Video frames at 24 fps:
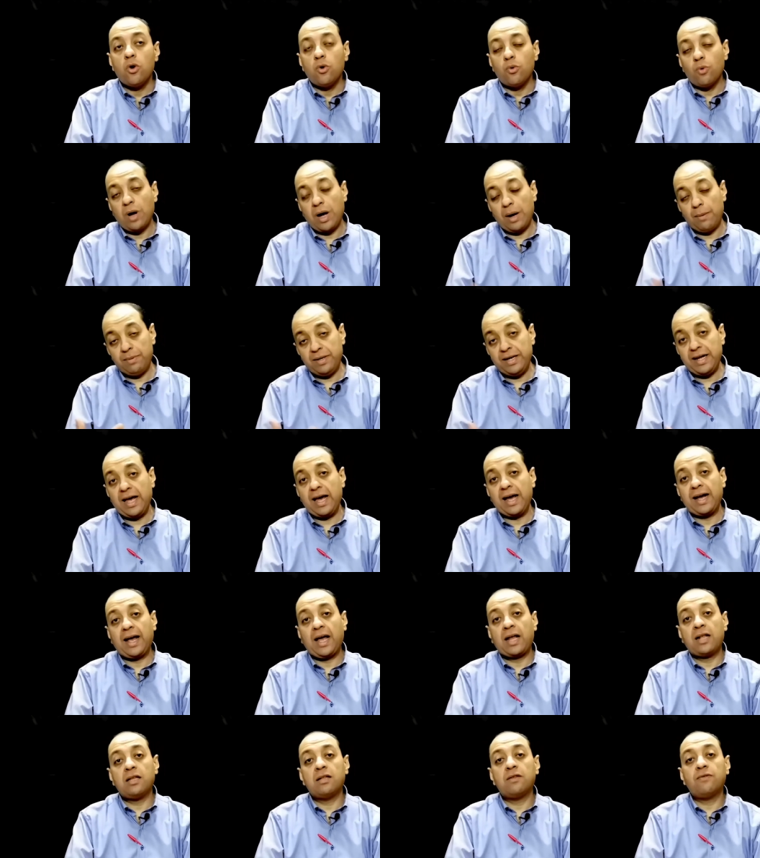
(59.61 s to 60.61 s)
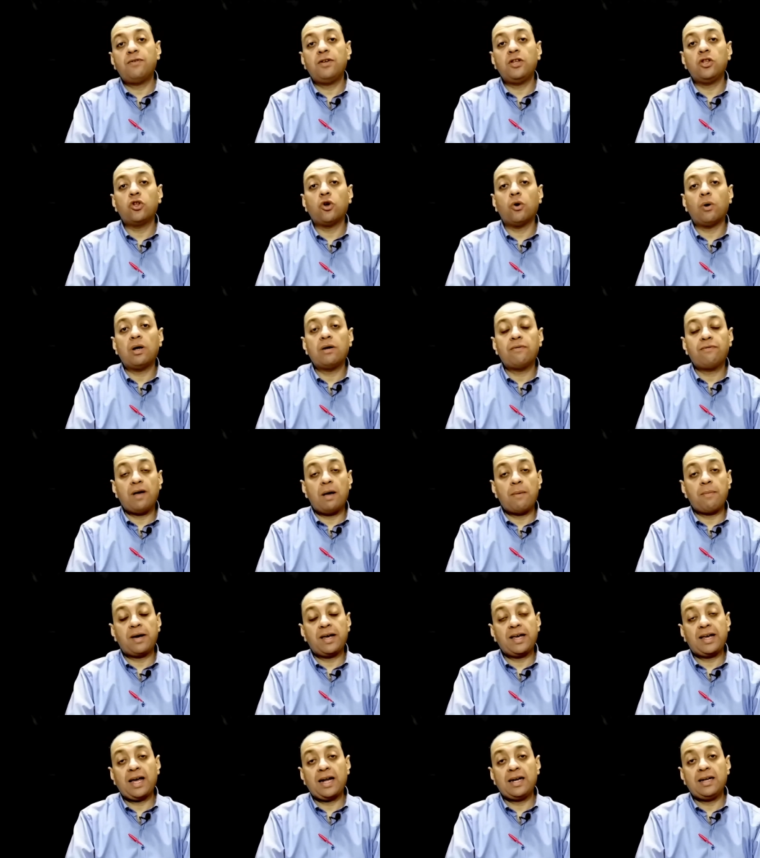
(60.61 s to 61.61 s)
وقبليها كانت في دول في
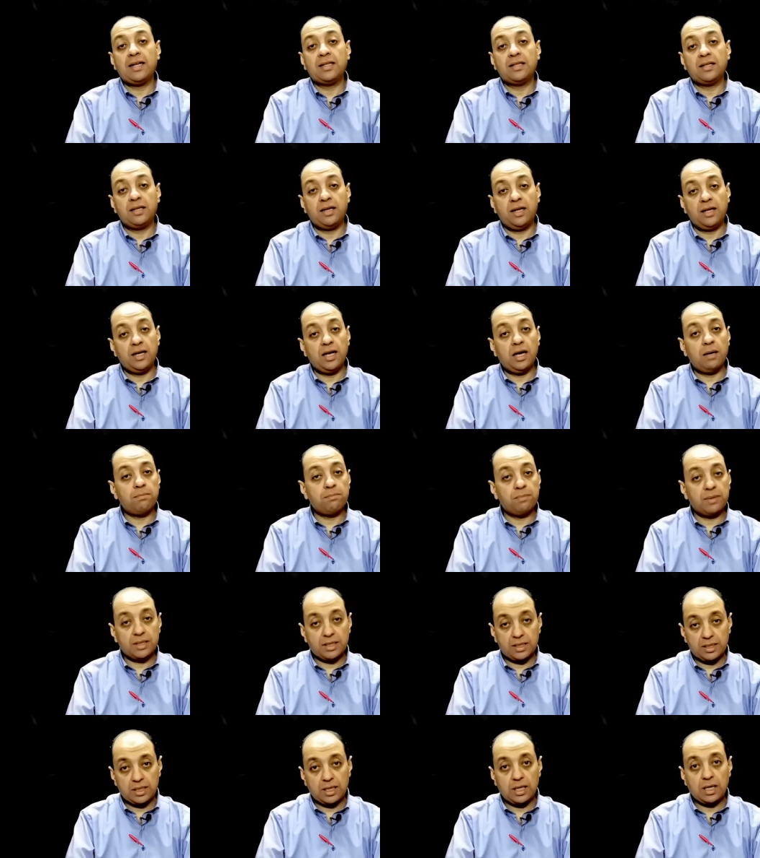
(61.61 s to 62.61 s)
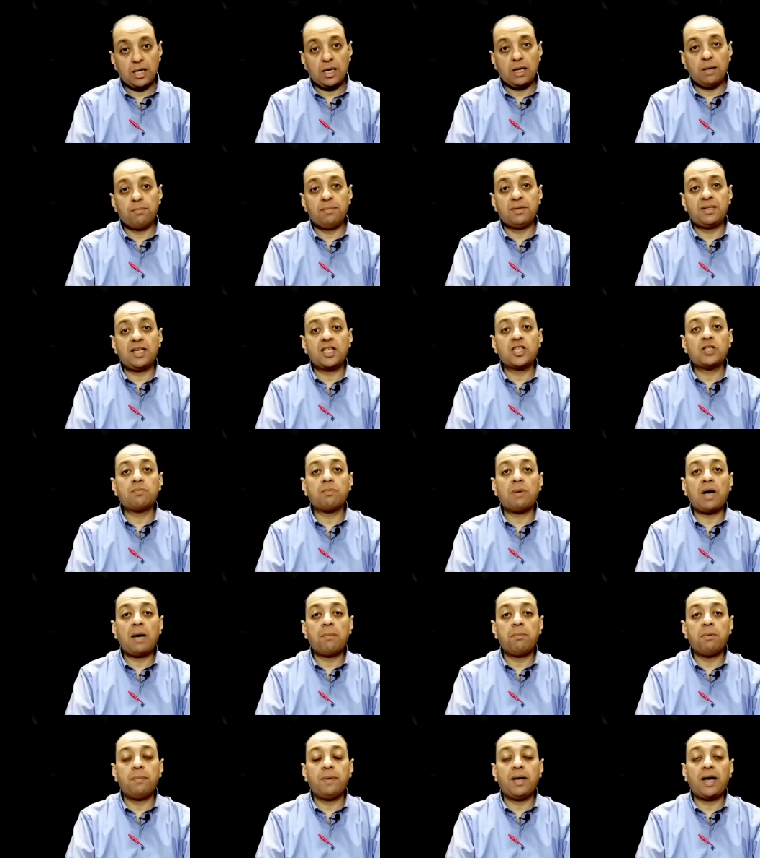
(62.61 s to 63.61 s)
امريكا اللاتينيه بت
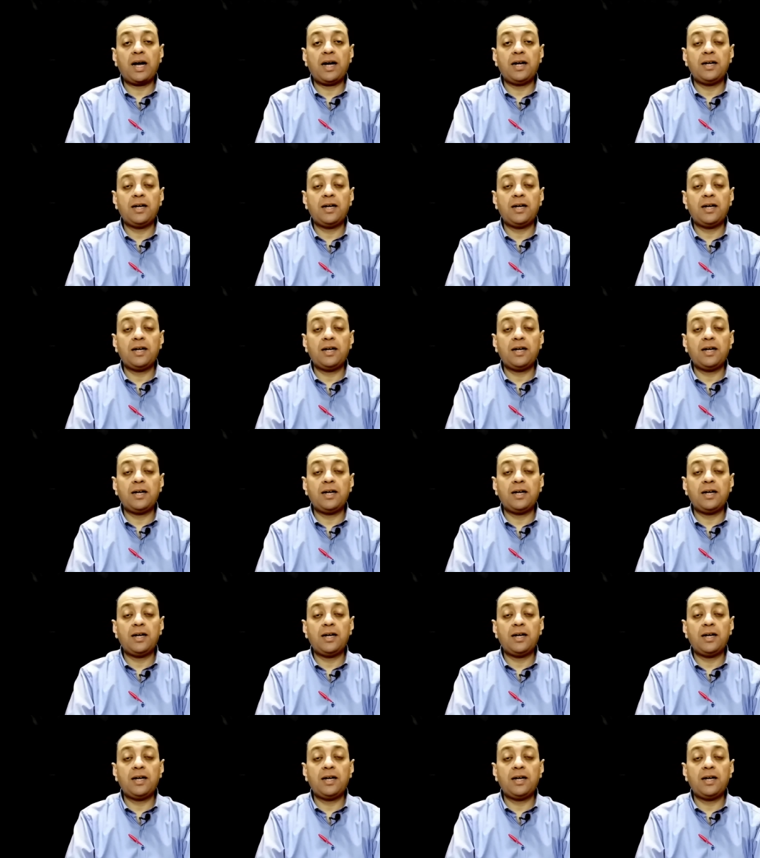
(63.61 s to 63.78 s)
بتسمح ببيع